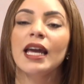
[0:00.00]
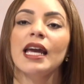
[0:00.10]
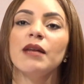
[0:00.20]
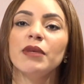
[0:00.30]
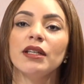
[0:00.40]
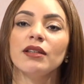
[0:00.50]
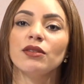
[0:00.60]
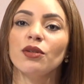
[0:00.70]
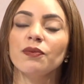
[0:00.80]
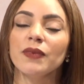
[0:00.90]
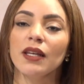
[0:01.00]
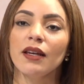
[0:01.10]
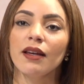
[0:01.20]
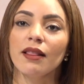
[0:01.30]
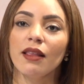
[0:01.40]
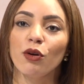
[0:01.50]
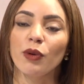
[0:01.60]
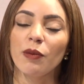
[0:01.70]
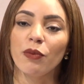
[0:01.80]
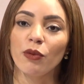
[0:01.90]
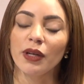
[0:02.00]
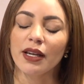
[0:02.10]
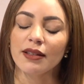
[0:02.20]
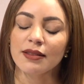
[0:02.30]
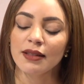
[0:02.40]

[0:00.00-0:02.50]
el ministro de Obras Públicas.